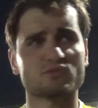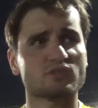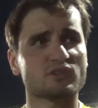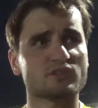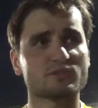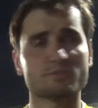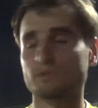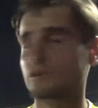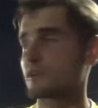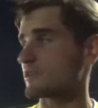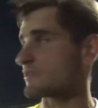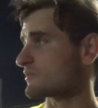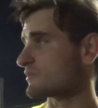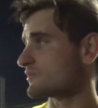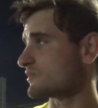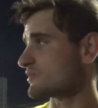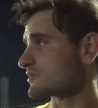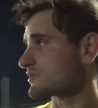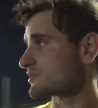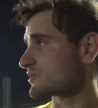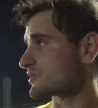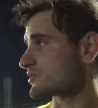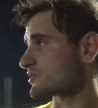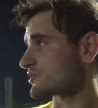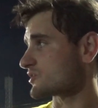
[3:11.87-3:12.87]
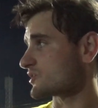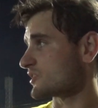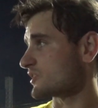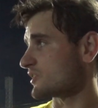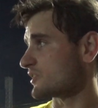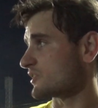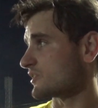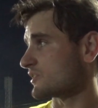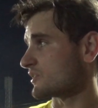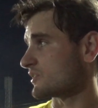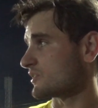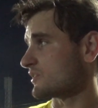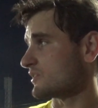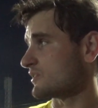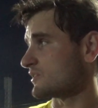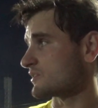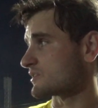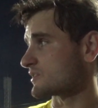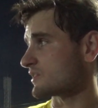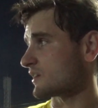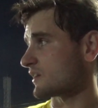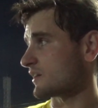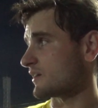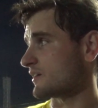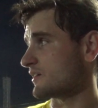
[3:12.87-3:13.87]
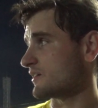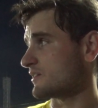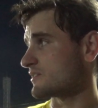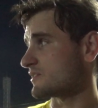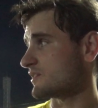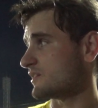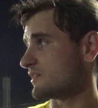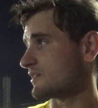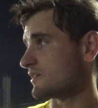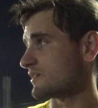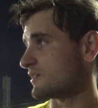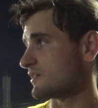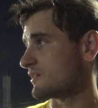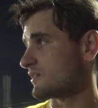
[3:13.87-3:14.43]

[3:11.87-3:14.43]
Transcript: уже оспаривает НИЗЖ и строитель.